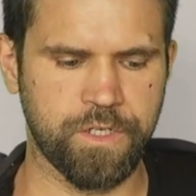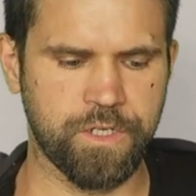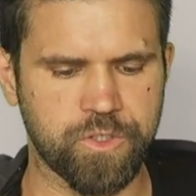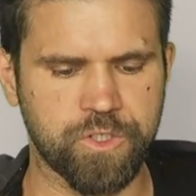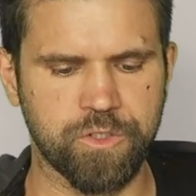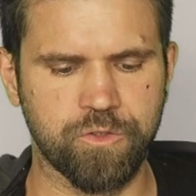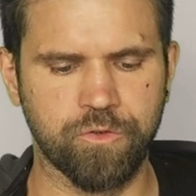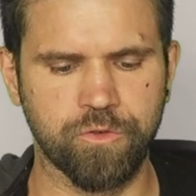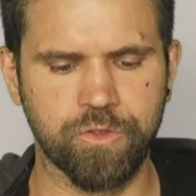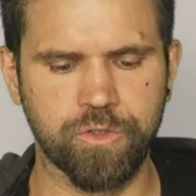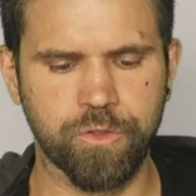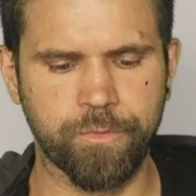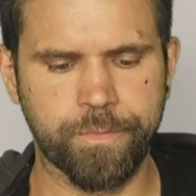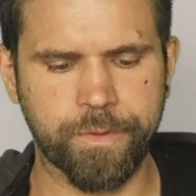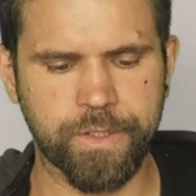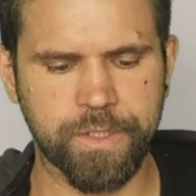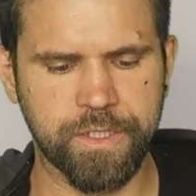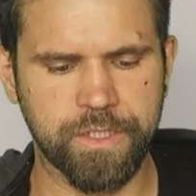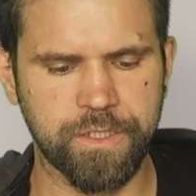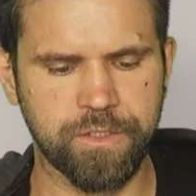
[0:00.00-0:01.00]
J'ai donc
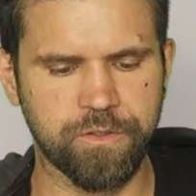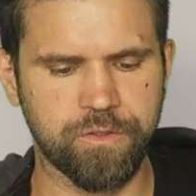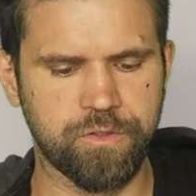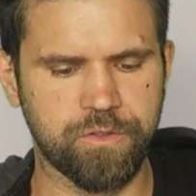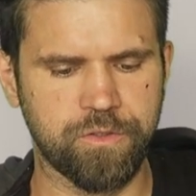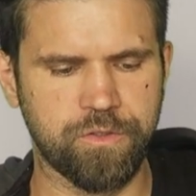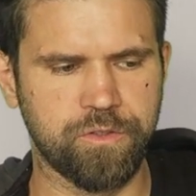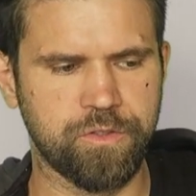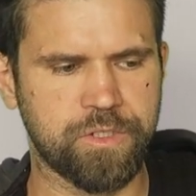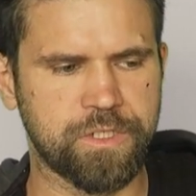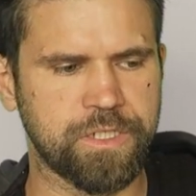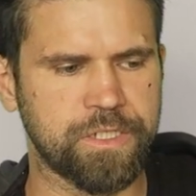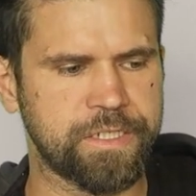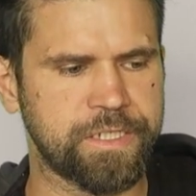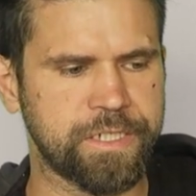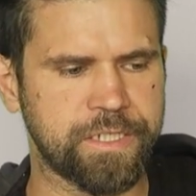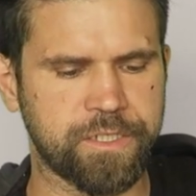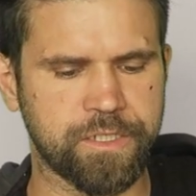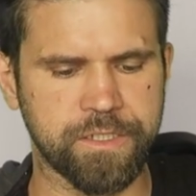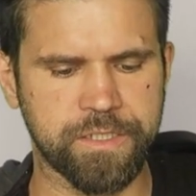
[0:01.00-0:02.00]
pris
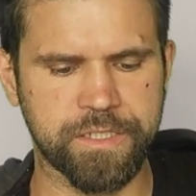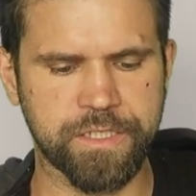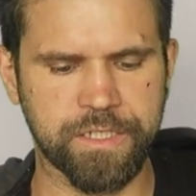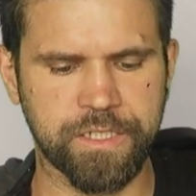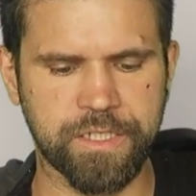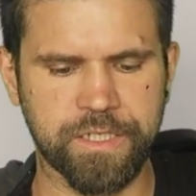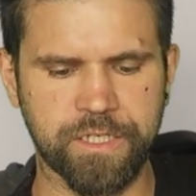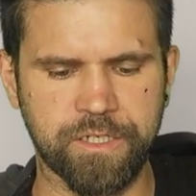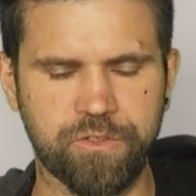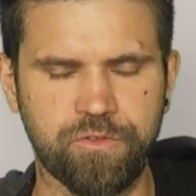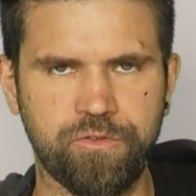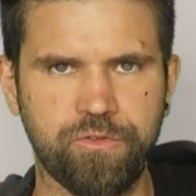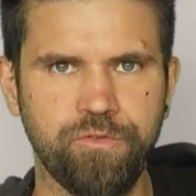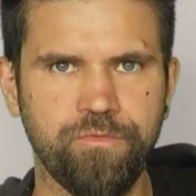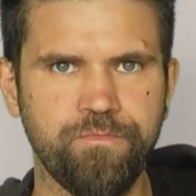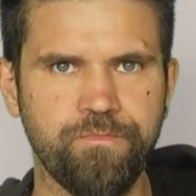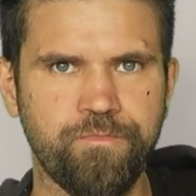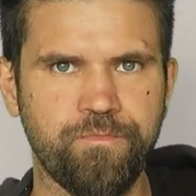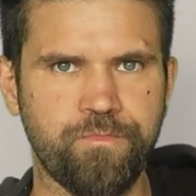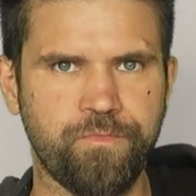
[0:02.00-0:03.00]
155 accus
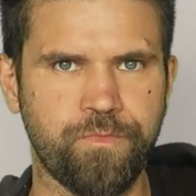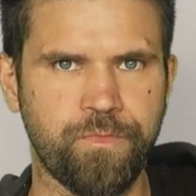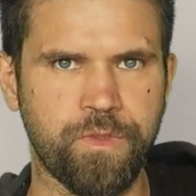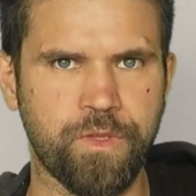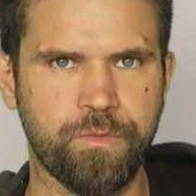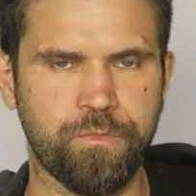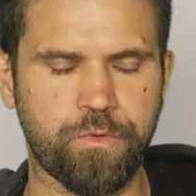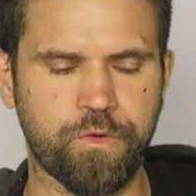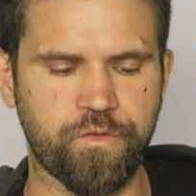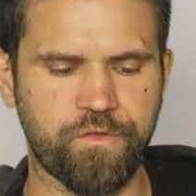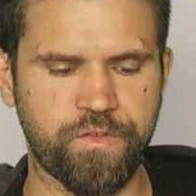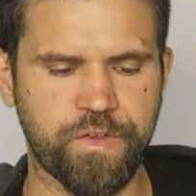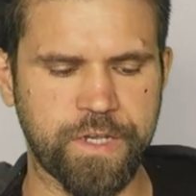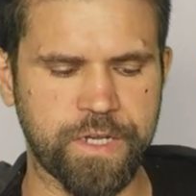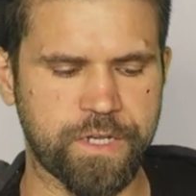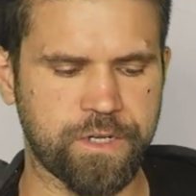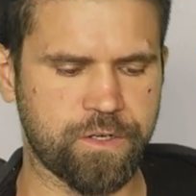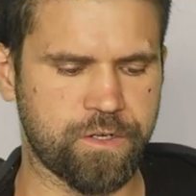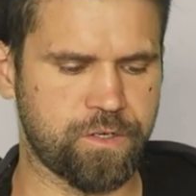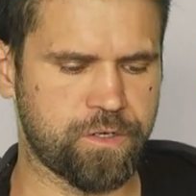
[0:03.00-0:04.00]
pour
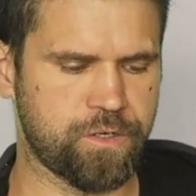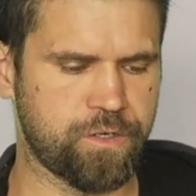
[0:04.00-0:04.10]
faire